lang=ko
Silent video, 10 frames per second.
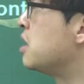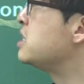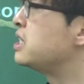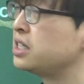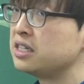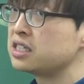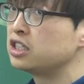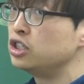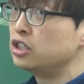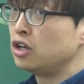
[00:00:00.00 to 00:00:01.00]
여기서 it는 이제
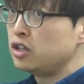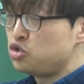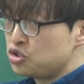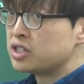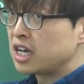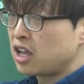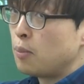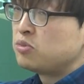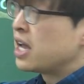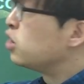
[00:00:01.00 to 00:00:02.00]
그런 유전자,
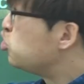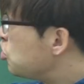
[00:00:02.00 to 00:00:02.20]
겸상